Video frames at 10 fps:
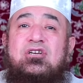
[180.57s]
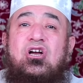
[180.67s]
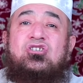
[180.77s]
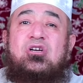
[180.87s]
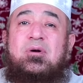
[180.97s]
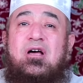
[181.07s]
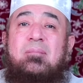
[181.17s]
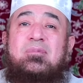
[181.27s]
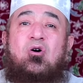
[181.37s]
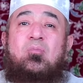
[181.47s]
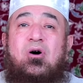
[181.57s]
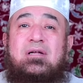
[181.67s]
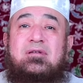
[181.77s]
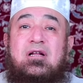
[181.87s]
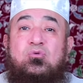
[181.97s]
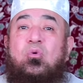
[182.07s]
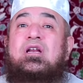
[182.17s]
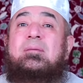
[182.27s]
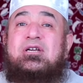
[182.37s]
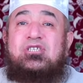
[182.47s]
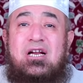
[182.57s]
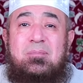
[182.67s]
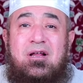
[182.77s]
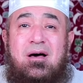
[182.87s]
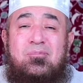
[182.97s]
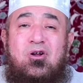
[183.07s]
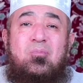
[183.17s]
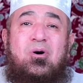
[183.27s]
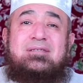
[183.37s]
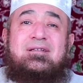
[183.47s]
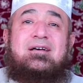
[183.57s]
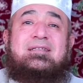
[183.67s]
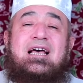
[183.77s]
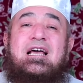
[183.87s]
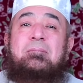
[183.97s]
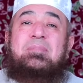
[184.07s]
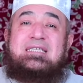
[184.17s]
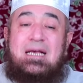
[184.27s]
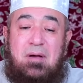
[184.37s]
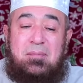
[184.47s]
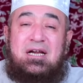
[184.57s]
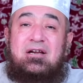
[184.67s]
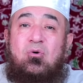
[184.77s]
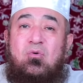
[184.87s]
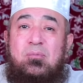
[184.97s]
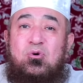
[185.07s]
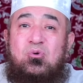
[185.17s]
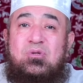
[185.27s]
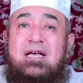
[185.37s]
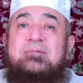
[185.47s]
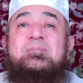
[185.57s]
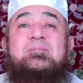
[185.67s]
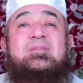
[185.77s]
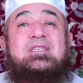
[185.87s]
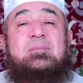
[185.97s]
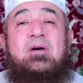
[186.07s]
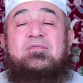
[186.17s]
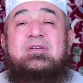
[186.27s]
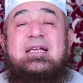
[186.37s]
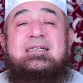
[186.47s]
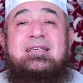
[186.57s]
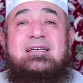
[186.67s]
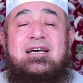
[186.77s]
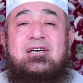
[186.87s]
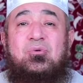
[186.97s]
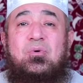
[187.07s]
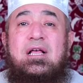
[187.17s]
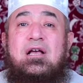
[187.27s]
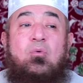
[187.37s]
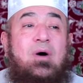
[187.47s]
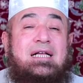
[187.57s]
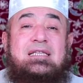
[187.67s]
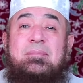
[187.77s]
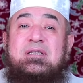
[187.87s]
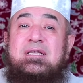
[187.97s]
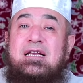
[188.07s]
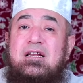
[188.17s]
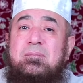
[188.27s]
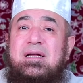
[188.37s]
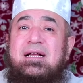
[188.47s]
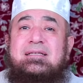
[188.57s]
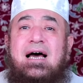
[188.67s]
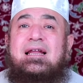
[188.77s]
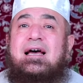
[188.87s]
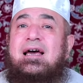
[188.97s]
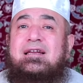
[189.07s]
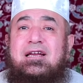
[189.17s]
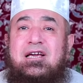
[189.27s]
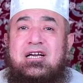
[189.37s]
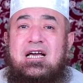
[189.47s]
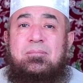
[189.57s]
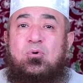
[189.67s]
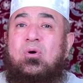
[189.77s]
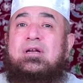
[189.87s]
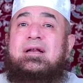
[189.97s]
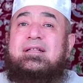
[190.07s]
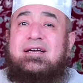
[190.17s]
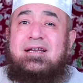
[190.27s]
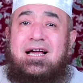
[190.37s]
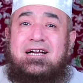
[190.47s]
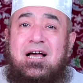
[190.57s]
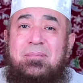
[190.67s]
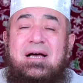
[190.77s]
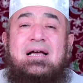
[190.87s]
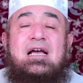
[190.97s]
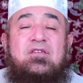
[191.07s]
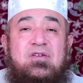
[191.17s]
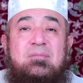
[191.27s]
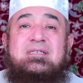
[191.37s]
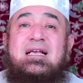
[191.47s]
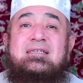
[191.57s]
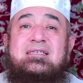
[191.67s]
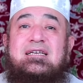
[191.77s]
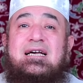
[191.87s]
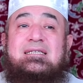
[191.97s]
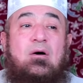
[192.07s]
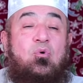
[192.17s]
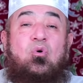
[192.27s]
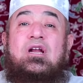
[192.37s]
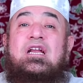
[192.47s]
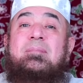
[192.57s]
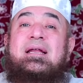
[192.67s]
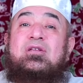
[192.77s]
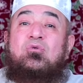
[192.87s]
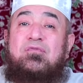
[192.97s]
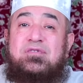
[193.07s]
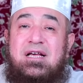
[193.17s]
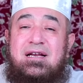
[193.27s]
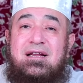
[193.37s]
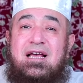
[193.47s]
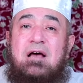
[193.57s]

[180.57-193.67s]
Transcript: يشرب الخمر او المخدرات كل من شرب الخمر او المخدرات بسبب اللي هو بيقوله ده يبقى في ميزان سيئاته واحدة بتدل البنات على خلق الحجاب كل اللي تخلق حجابها في ميزان سيئتها وكل من يفتن